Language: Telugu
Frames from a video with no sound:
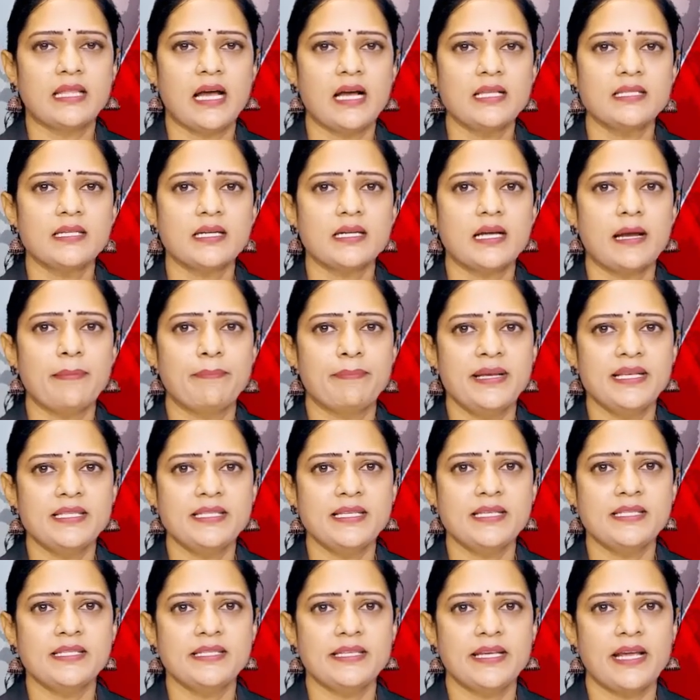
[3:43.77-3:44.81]
తాజాగా
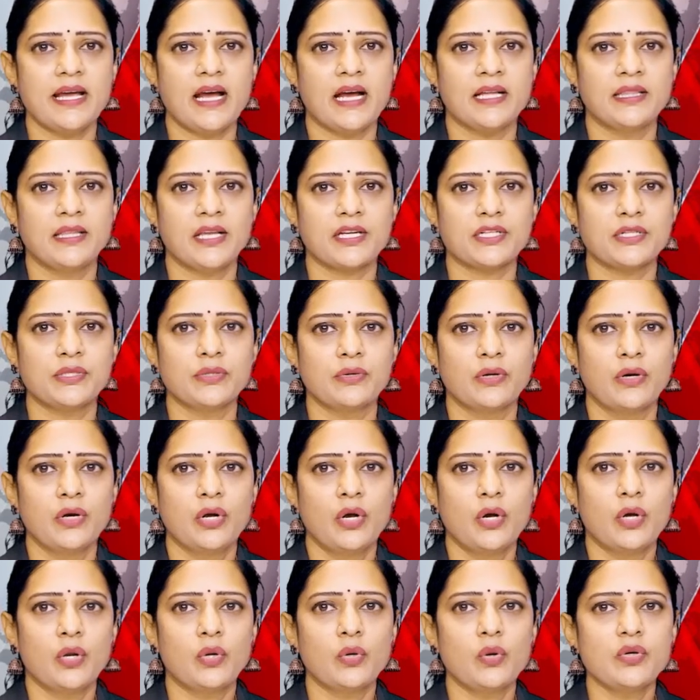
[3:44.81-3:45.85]
బీసీసీఏ అధ్యక్షుడు
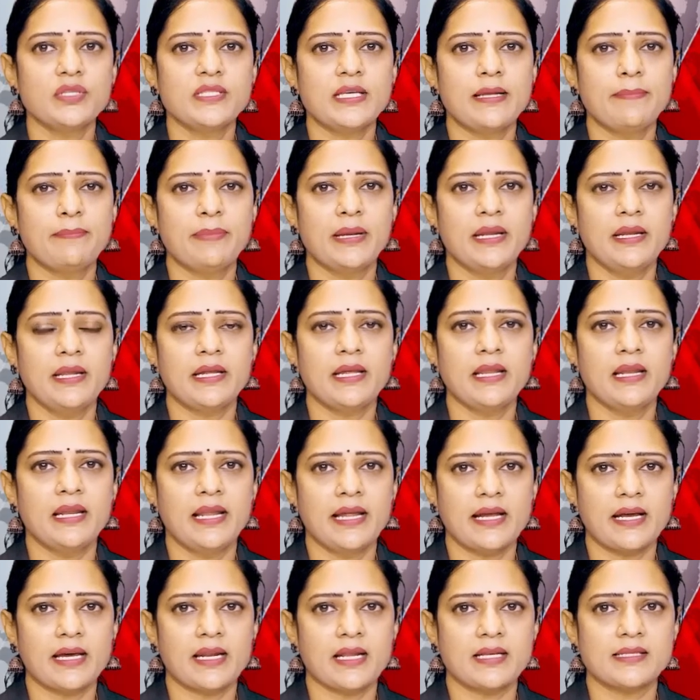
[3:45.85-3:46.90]
రోజర్ భిన్నీకి
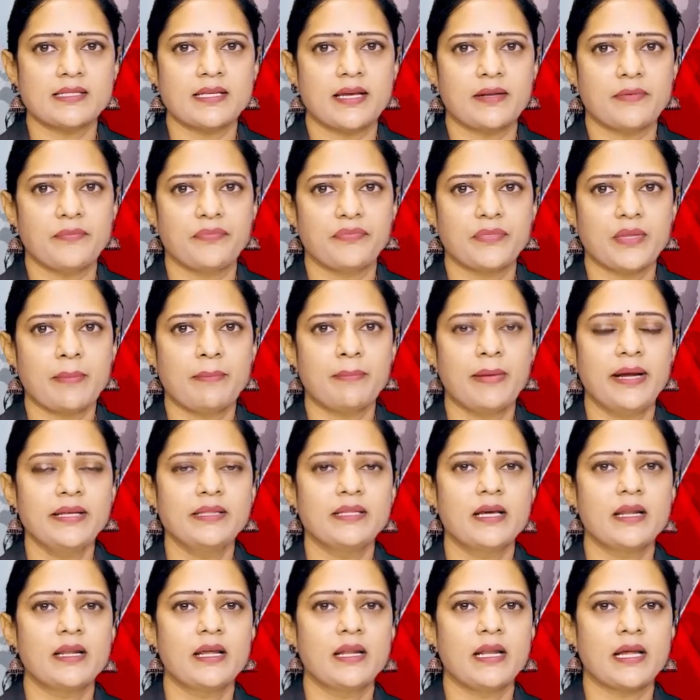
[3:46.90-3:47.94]
లేఖ రాశారు
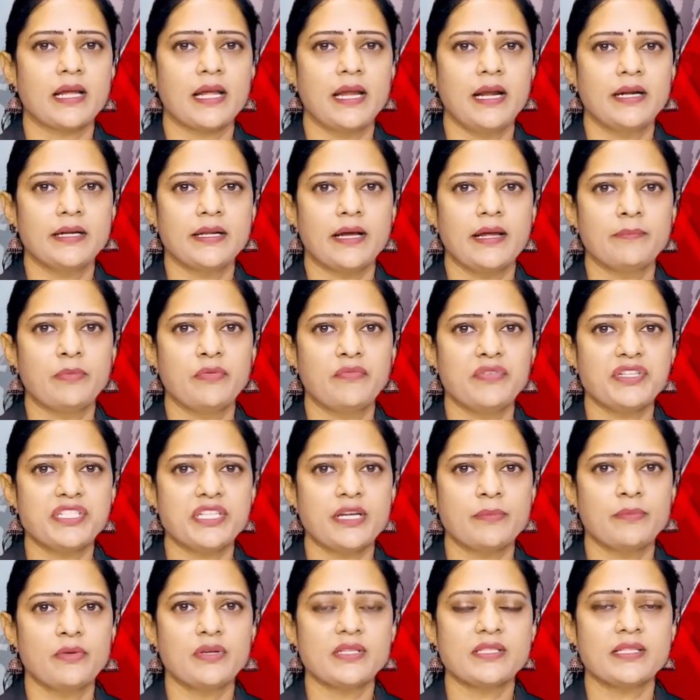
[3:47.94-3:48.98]
మైదానాల కేటాయింపు
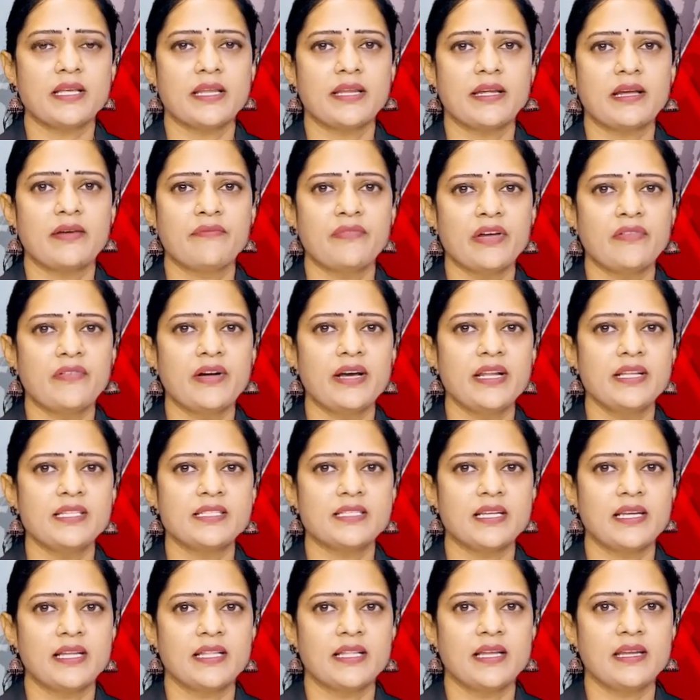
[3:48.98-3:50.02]
విషయంలో సరిగా
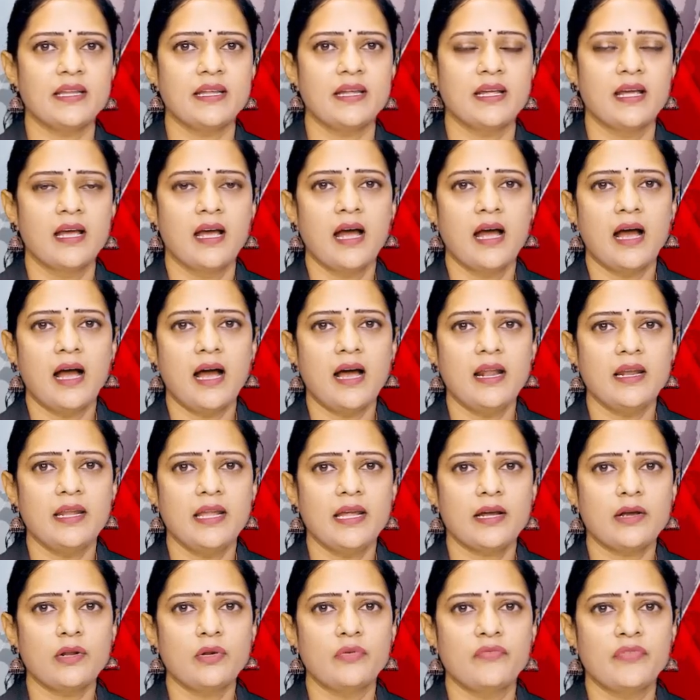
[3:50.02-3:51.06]
వ్యవహరించలేదని ఆ
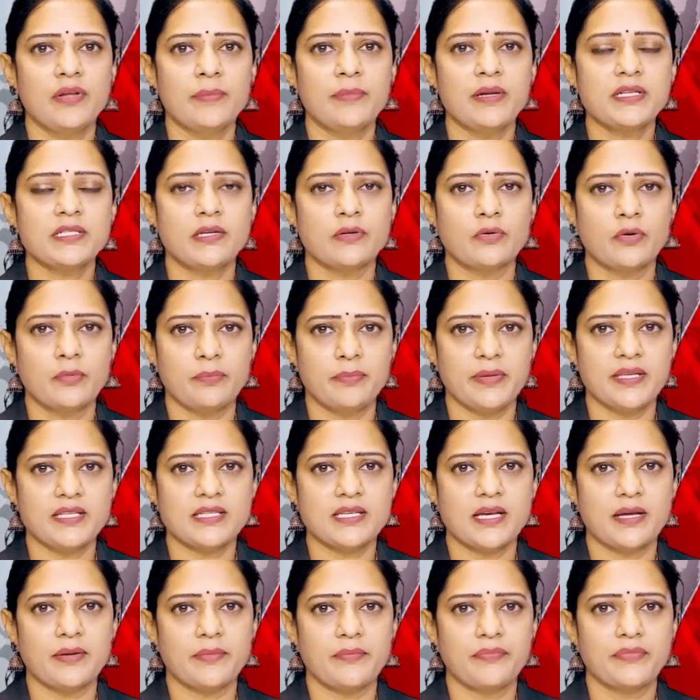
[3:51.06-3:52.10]
లేఖలో విమర్శలు
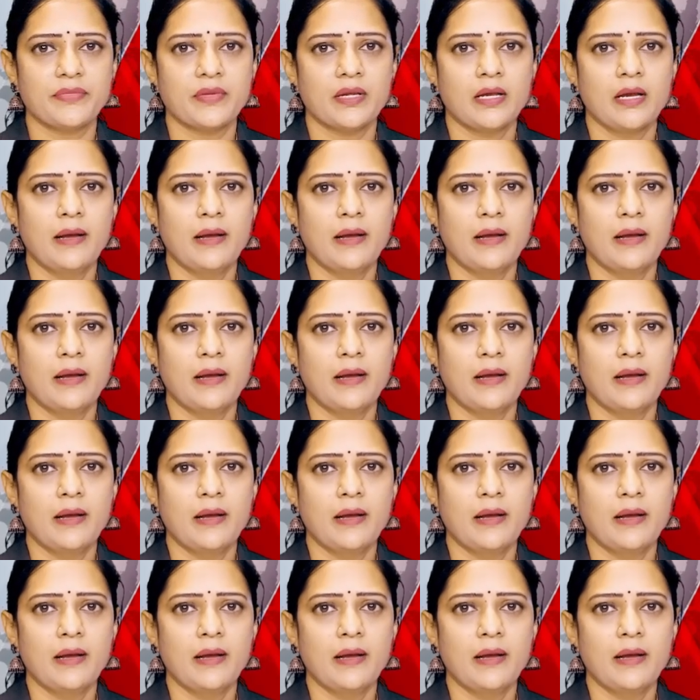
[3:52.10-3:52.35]
గుప్పించారు